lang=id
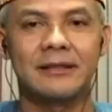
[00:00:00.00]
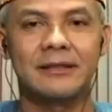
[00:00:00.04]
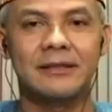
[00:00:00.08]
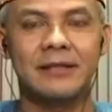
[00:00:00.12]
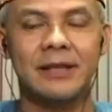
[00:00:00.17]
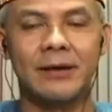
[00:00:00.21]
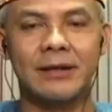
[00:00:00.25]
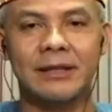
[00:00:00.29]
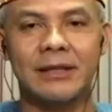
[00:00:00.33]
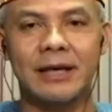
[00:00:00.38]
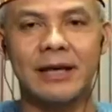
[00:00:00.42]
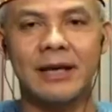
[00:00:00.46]

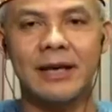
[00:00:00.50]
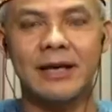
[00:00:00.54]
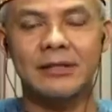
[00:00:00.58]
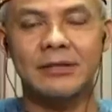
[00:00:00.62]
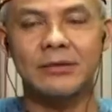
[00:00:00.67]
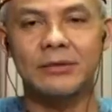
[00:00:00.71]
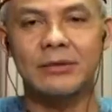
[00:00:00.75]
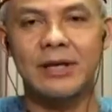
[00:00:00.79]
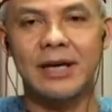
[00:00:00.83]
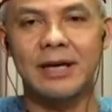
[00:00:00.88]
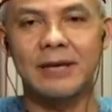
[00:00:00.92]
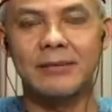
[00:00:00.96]
Jawa Tengah
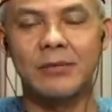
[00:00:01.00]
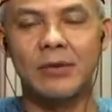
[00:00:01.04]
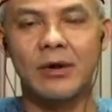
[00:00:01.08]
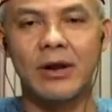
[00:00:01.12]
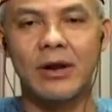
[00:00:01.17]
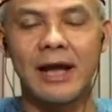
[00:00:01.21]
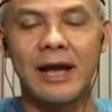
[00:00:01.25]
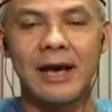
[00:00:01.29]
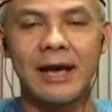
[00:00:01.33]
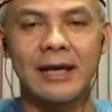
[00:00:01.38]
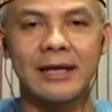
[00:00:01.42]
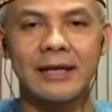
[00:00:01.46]
sudah
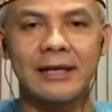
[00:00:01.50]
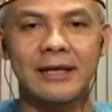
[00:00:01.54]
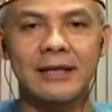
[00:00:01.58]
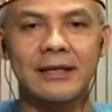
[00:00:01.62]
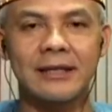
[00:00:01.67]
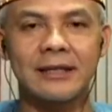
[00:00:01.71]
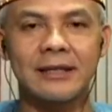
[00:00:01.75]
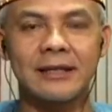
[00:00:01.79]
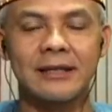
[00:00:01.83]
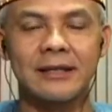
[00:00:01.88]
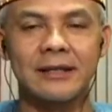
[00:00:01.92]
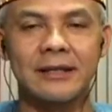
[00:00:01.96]
mulai